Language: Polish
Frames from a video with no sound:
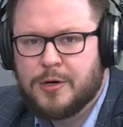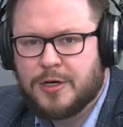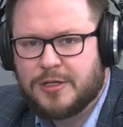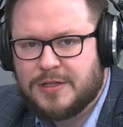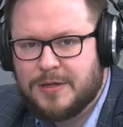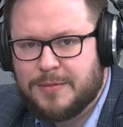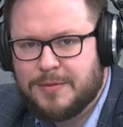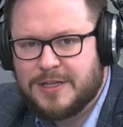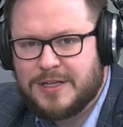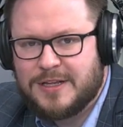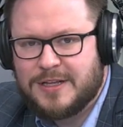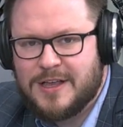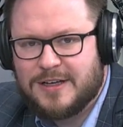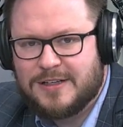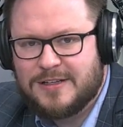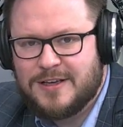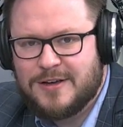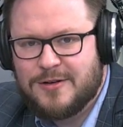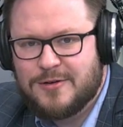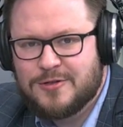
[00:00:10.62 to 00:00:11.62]
Poranne pytania
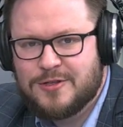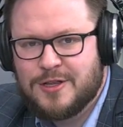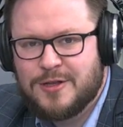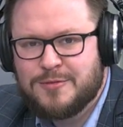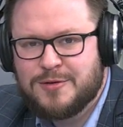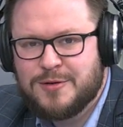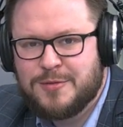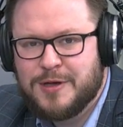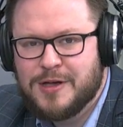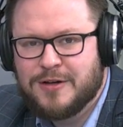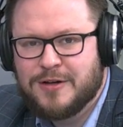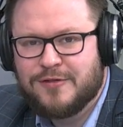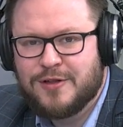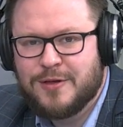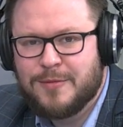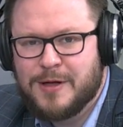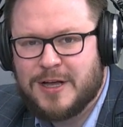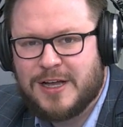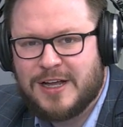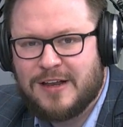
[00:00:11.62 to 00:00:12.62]
Radia Olsztyn. Przy
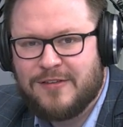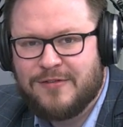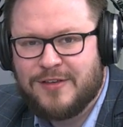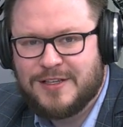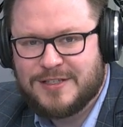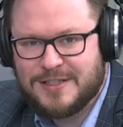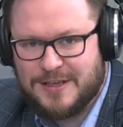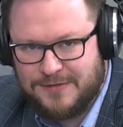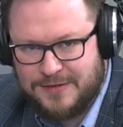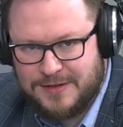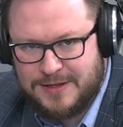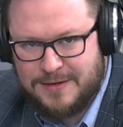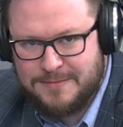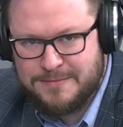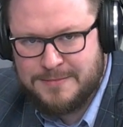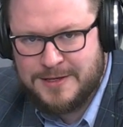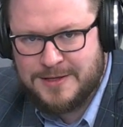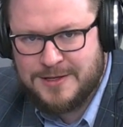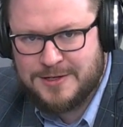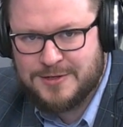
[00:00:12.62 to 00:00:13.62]
mikrofonie Marek Lewiński,
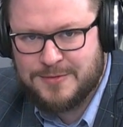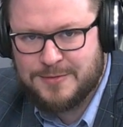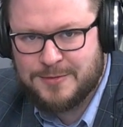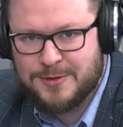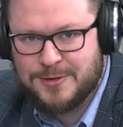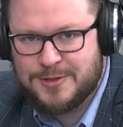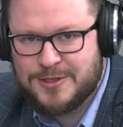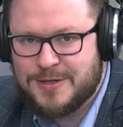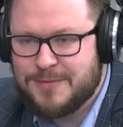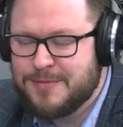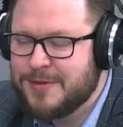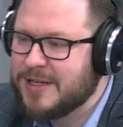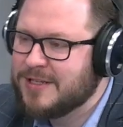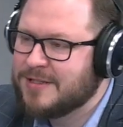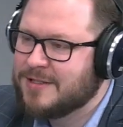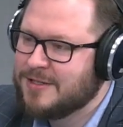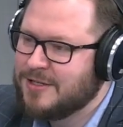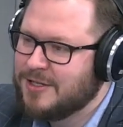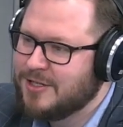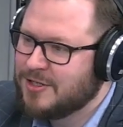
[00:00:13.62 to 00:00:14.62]
witam. Naszym gościem
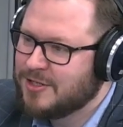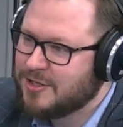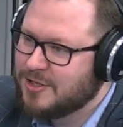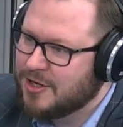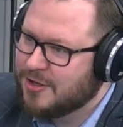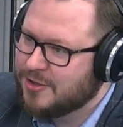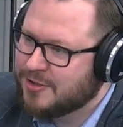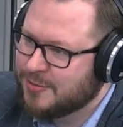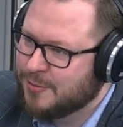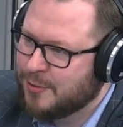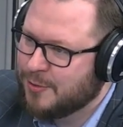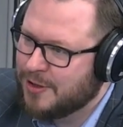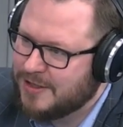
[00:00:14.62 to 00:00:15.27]
jest dziś Grzegorz